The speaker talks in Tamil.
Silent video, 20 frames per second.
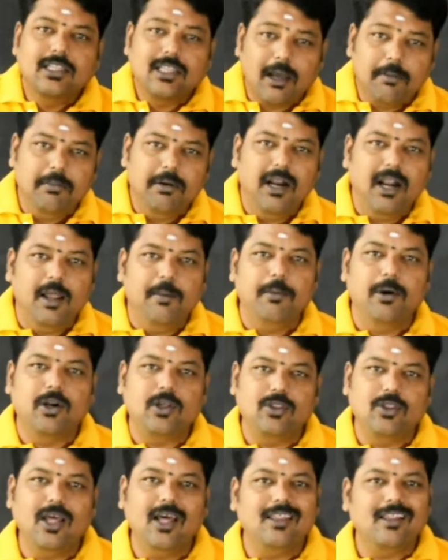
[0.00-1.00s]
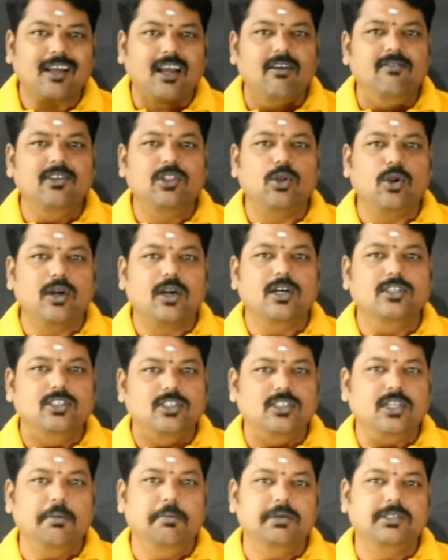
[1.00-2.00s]
தமிழில் மட்டும்தான் அந்த கல்வி தொலைக்காட்சி
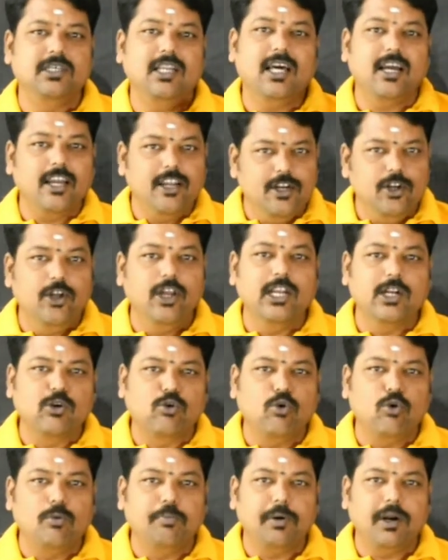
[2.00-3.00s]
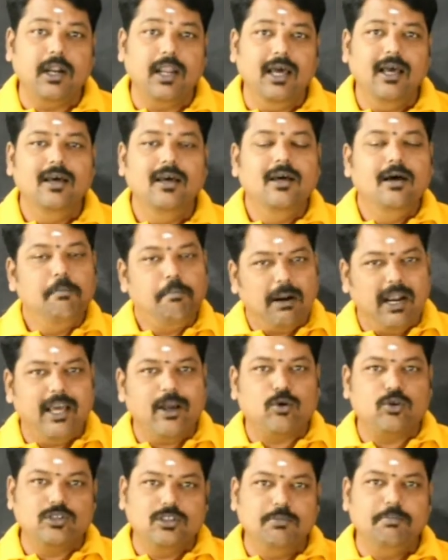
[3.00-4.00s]
சிலபஸை நாங்கள் இன்னும் இன்க்ளூட் பண்ணல பழைய
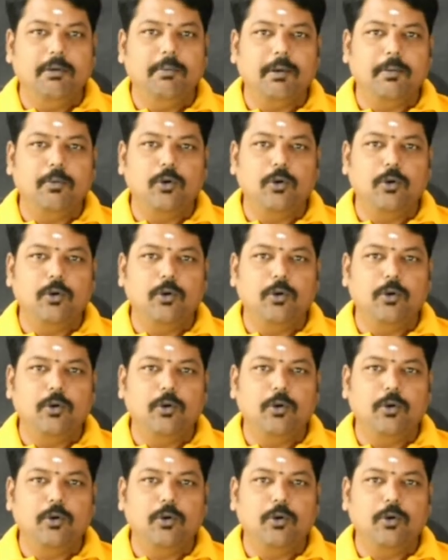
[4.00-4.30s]
கொஸ்டின் பேப்பர்